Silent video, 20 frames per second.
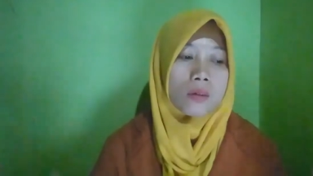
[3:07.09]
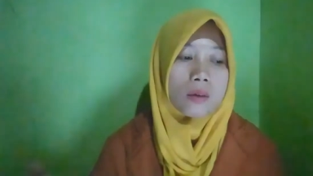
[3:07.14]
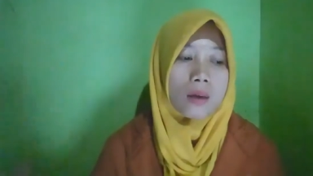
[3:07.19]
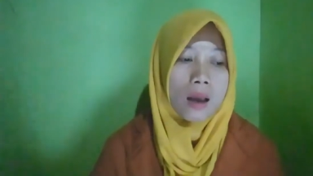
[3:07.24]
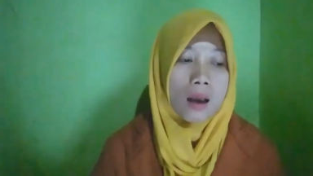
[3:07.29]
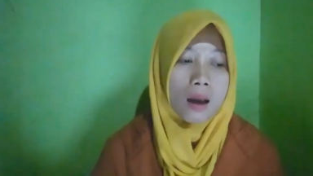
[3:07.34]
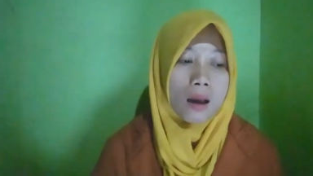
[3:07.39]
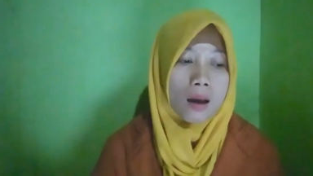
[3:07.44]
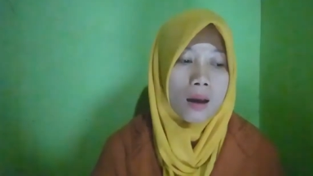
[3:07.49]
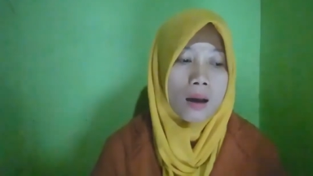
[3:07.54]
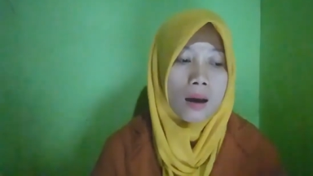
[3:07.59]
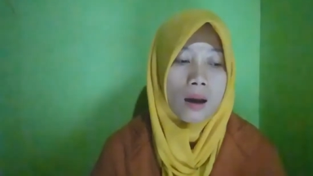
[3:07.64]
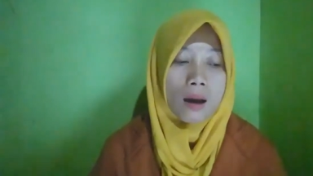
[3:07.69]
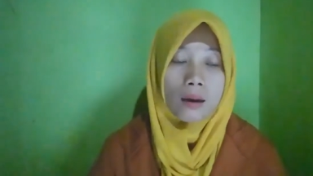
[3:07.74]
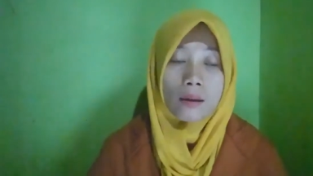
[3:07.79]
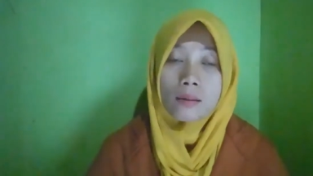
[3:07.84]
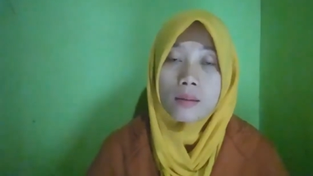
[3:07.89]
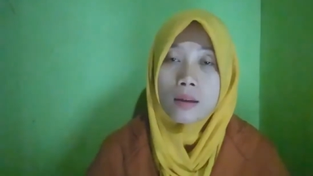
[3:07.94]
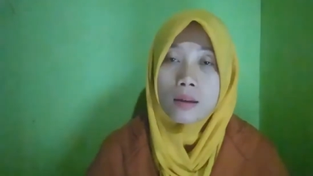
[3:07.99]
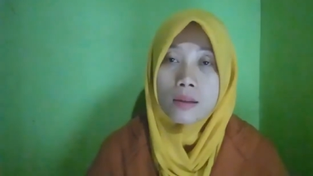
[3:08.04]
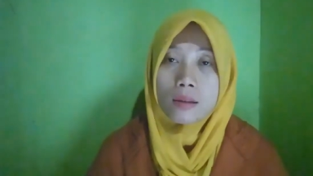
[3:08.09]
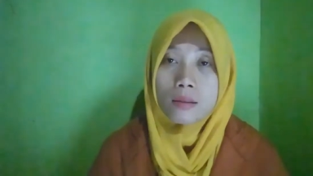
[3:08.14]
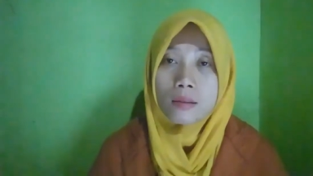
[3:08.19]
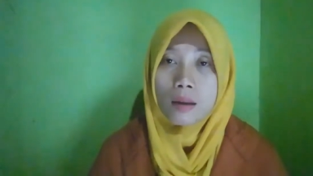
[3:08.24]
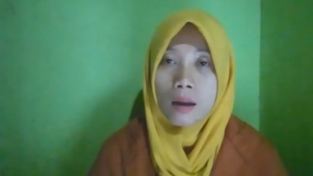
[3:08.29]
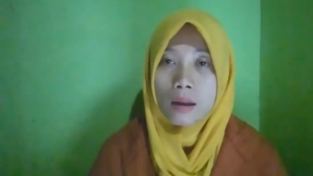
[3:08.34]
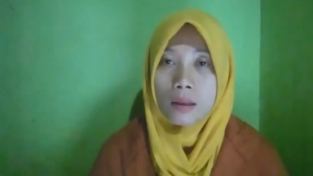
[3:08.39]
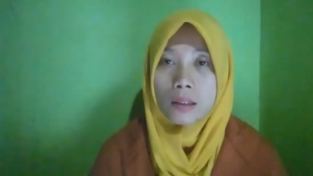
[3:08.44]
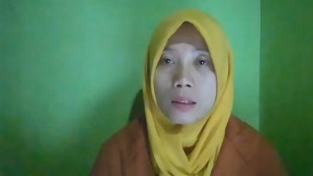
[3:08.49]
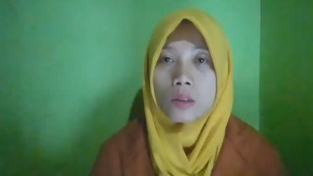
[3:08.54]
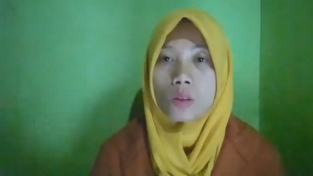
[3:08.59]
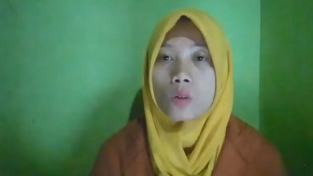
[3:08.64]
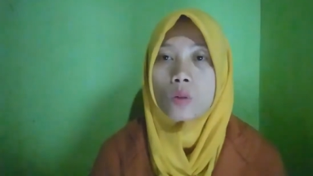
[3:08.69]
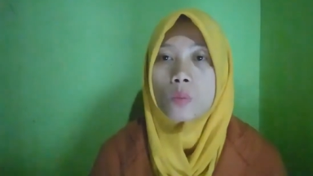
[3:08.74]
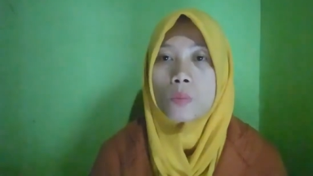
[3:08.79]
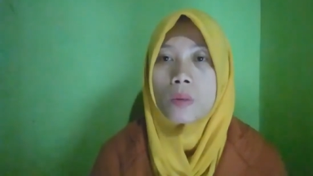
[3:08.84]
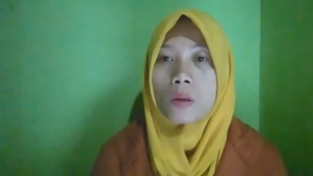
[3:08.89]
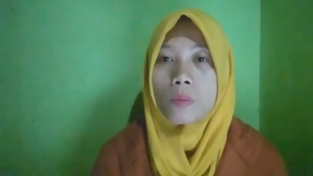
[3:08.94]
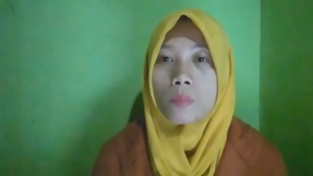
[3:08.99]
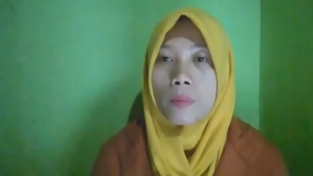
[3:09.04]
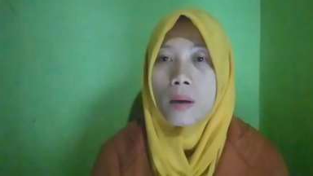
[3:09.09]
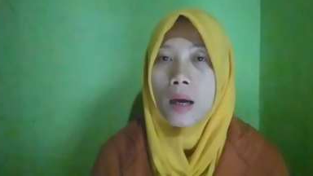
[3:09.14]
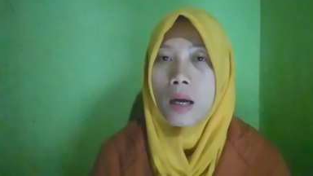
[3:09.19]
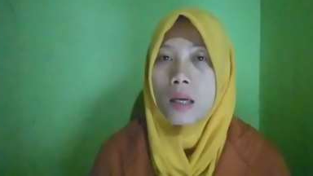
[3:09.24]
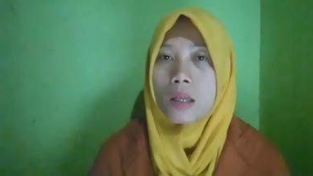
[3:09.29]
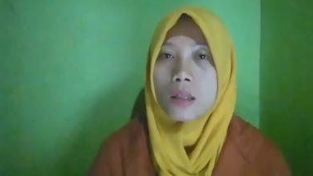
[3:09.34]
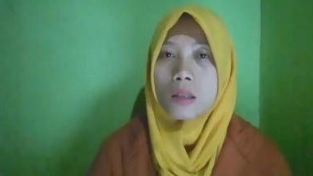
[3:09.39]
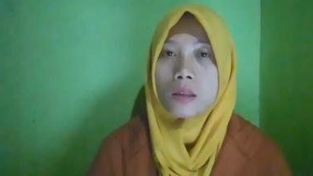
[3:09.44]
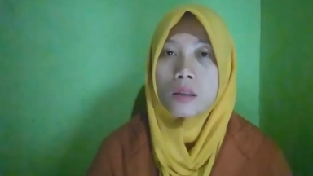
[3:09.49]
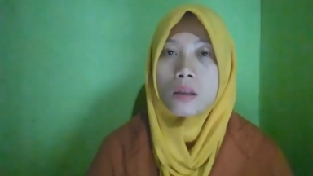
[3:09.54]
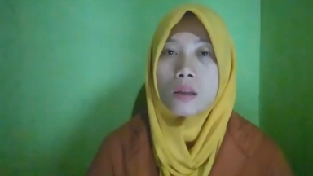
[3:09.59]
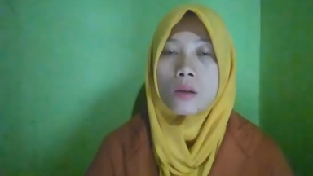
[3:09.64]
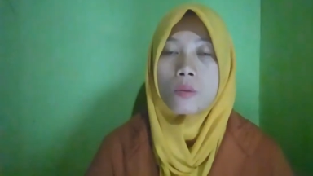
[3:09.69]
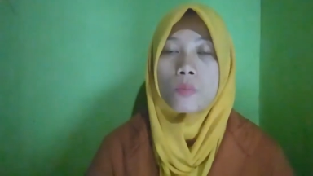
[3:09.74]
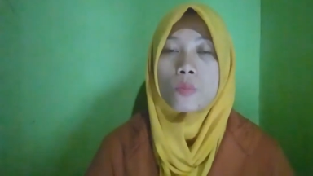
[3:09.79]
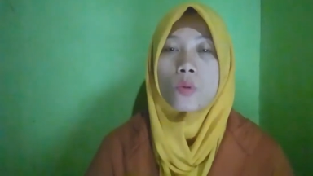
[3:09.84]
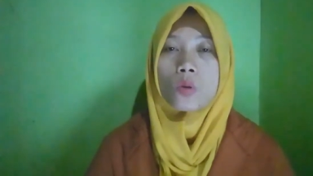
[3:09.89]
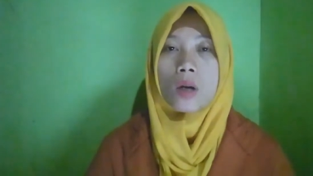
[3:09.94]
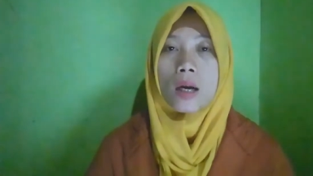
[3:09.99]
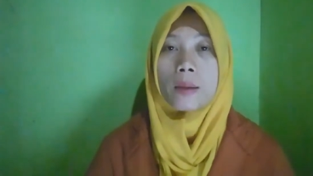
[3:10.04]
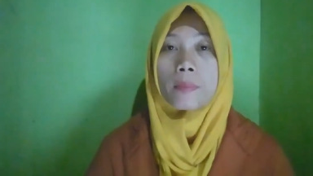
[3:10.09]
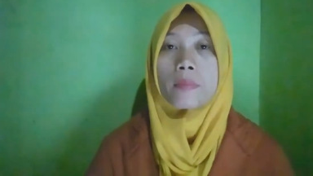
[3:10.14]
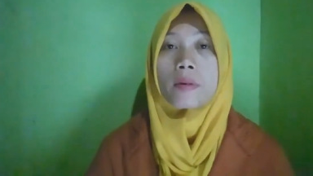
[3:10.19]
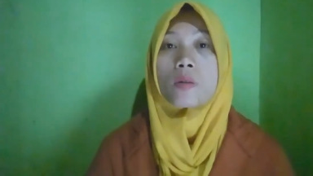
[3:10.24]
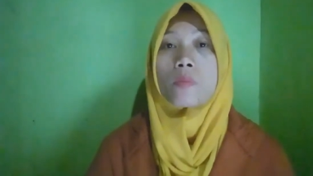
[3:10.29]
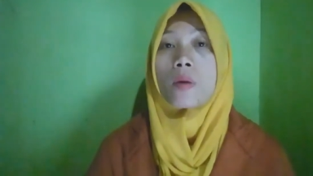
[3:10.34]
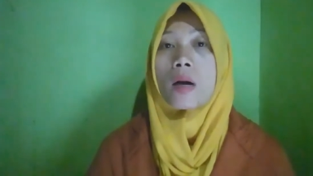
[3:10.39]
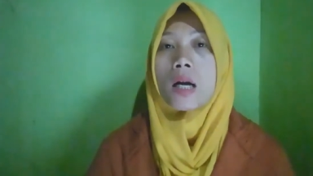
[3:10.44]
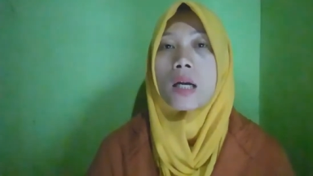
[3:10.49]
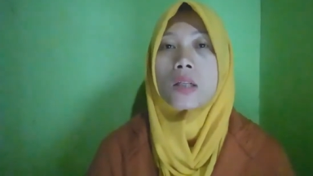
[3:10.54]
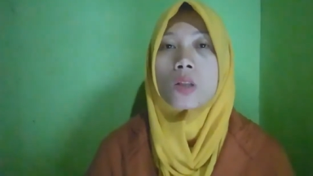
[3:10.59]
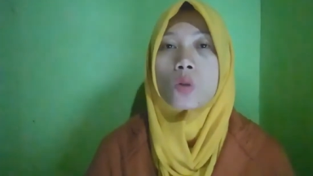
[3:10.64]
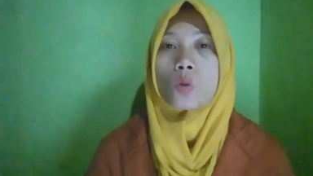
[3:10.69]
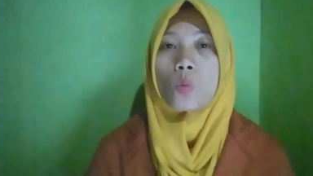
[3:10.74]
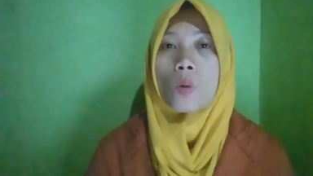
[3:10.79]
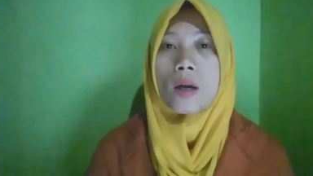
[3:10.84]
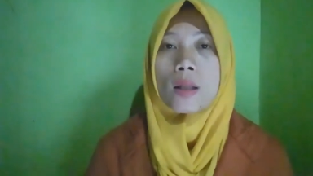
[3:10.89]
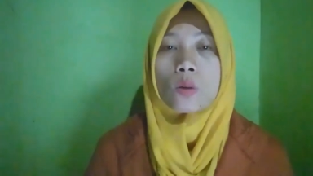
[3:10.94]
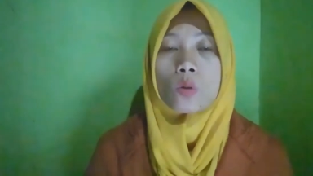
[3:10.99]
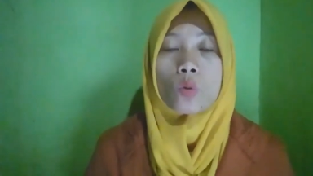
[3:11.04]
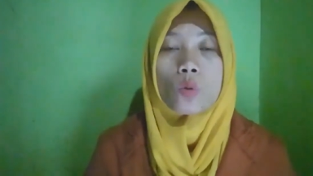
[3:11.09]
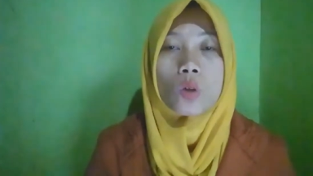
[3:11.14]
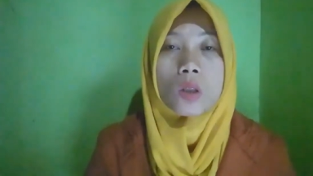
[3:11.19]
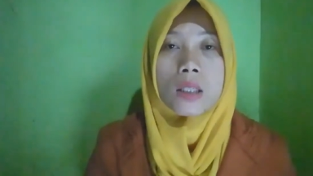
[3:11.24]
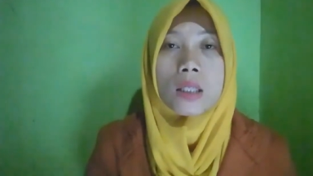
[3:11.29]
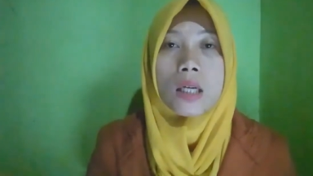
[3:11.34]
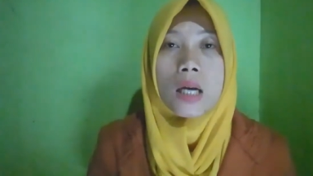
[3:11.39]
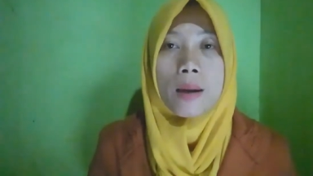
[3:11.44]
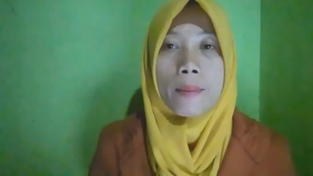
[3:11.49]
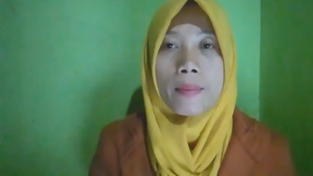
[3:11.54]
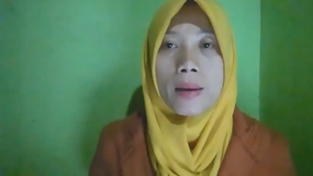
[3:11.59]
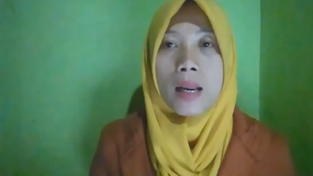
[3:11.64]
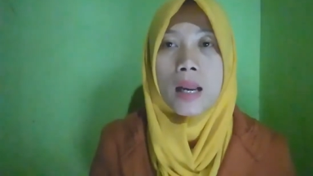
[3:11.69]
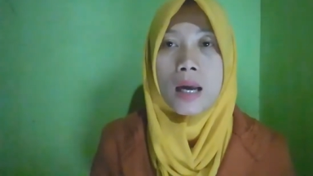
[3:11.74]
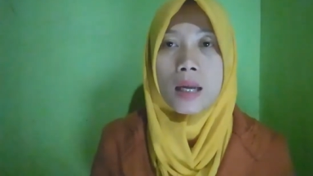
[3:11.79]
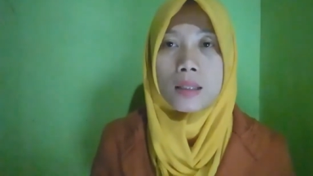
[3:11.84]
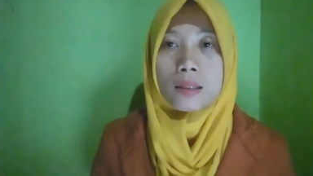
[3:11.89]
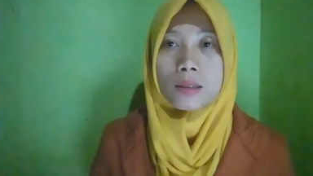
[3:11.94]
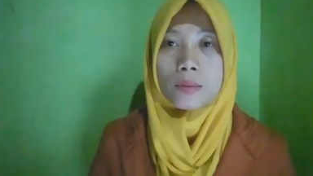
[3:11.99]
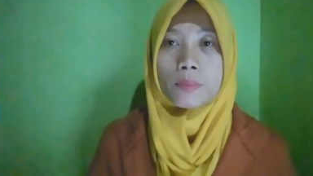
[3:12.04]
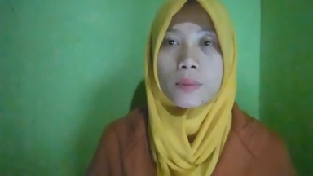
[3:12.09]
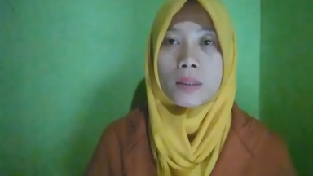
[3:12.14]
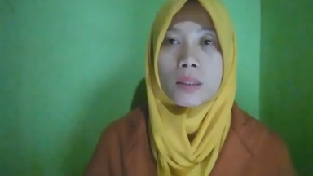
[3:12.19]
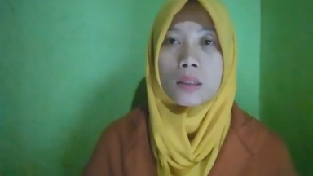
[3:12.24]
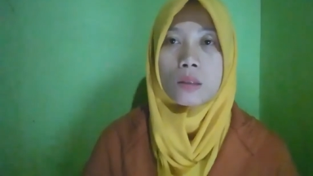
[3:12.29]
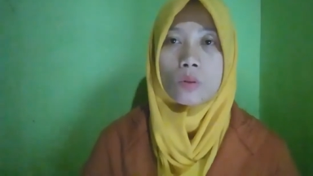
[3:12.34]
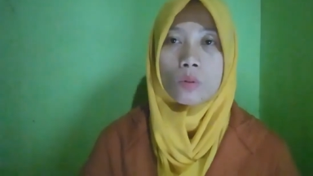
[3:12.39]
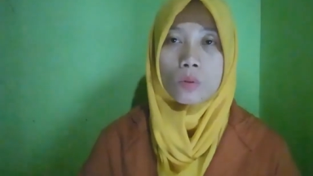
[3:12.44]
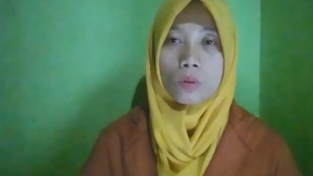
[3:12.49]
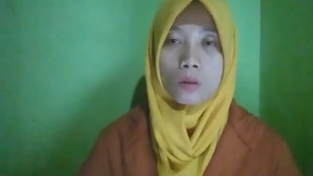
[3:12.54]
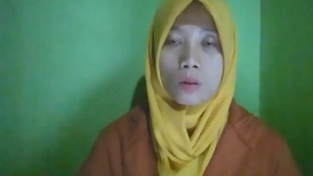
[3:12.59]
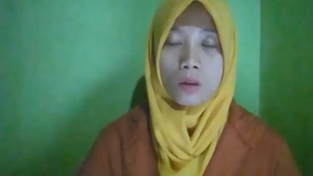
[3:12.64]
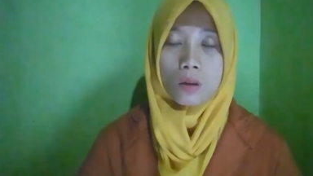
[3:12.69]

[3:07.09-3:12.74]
Nah, ada aderita itu merupakan bukan merupakan suatu kehamilan seperti itu.